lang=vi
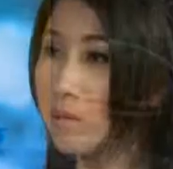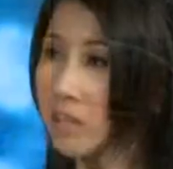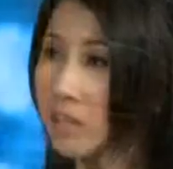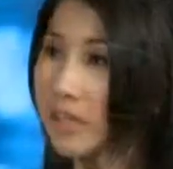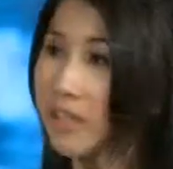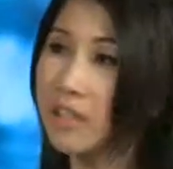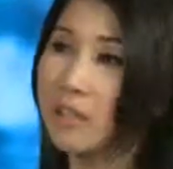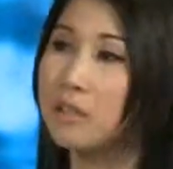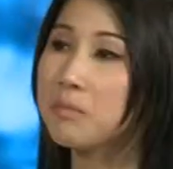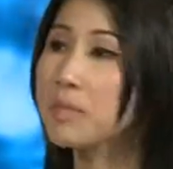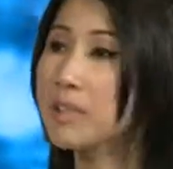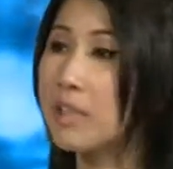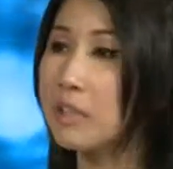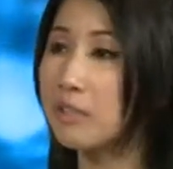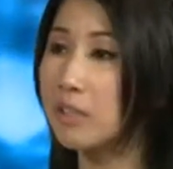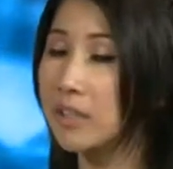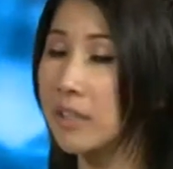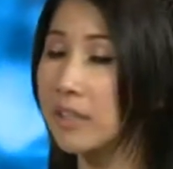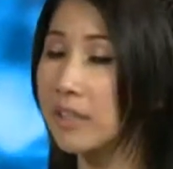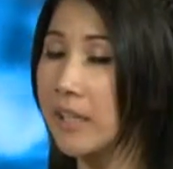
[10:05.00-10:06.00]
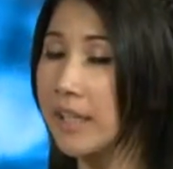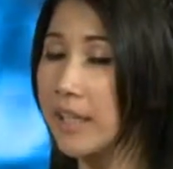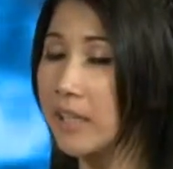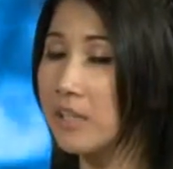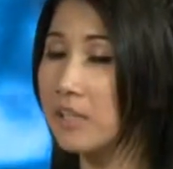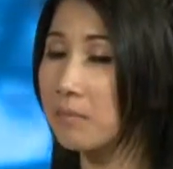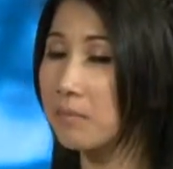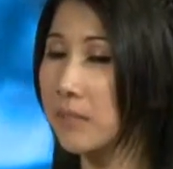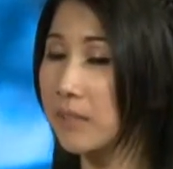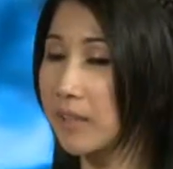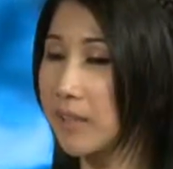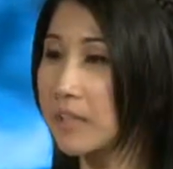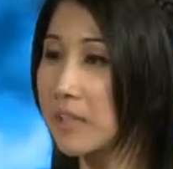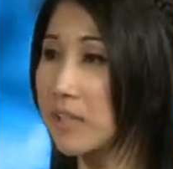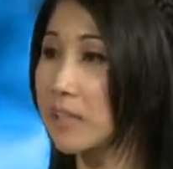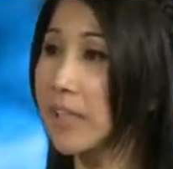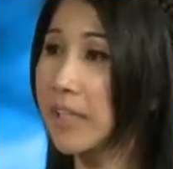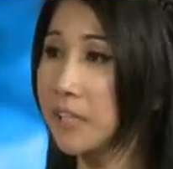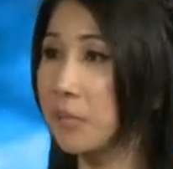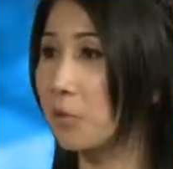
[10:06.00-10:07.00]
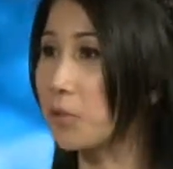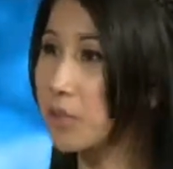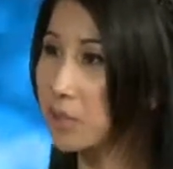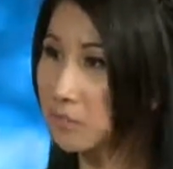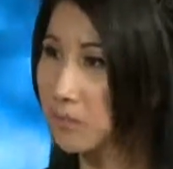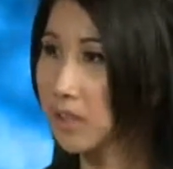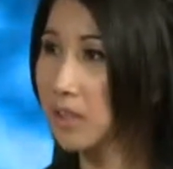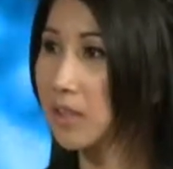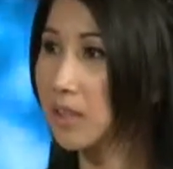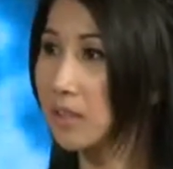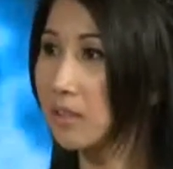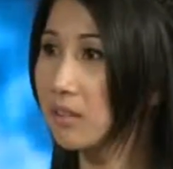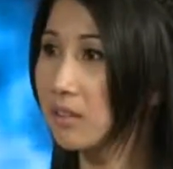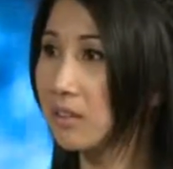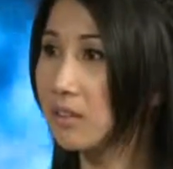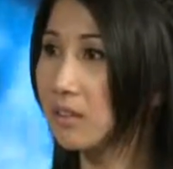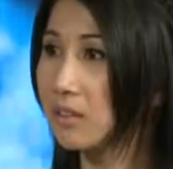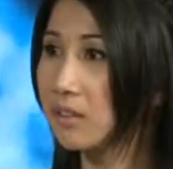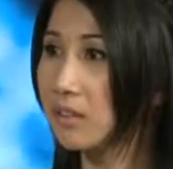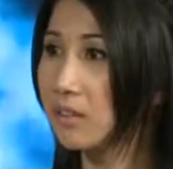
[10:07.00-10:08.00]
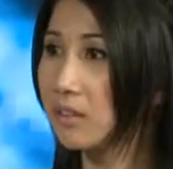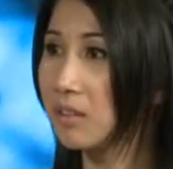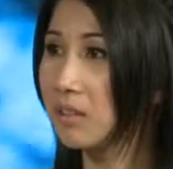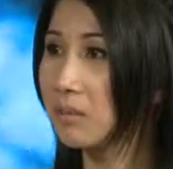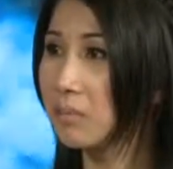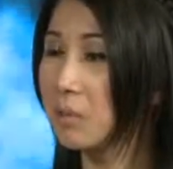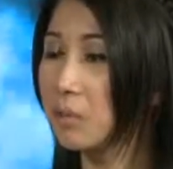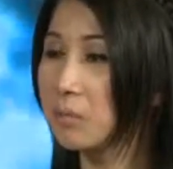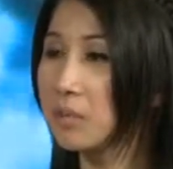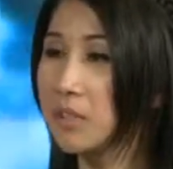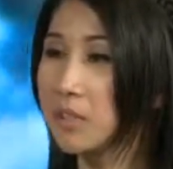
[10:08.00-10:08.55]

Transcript: mọi cái đó mình đều có thể thấy được bằng cái sự thay đổi trong tính tình. Một